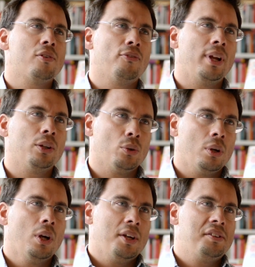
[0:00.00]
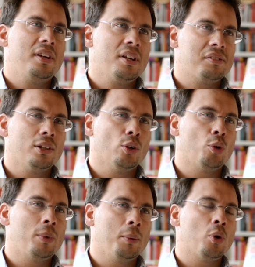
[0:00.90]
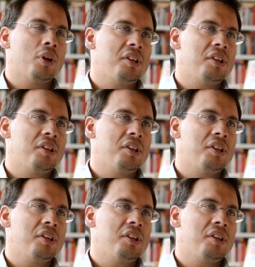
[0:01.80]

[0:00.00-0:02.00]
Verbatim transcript: conflicto siguen siendo los mismos